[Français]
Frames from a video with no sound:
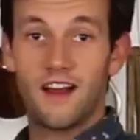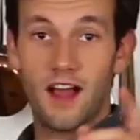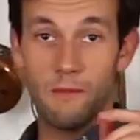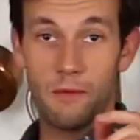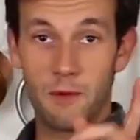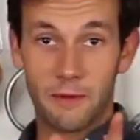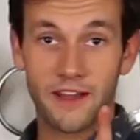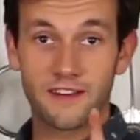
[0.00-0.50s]
À
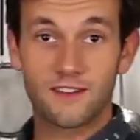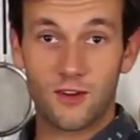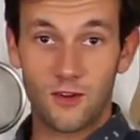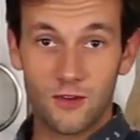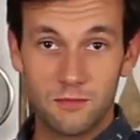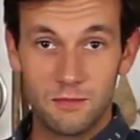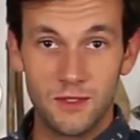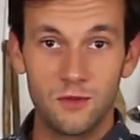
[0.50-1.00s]
peu près
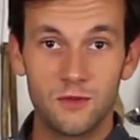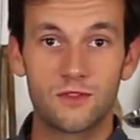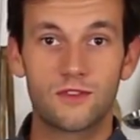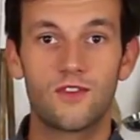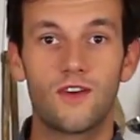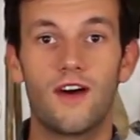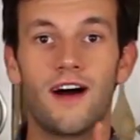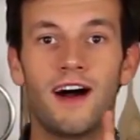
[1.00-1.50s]
30
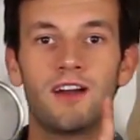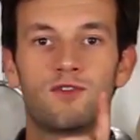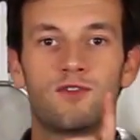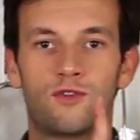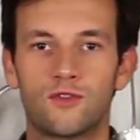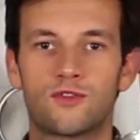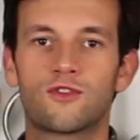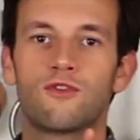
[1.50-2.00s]
minutes à
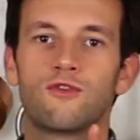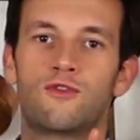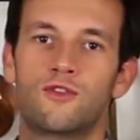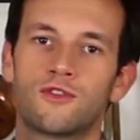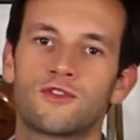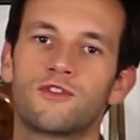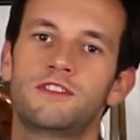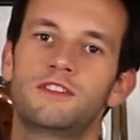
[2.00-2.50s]

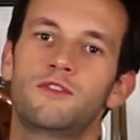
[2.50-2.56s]
200-210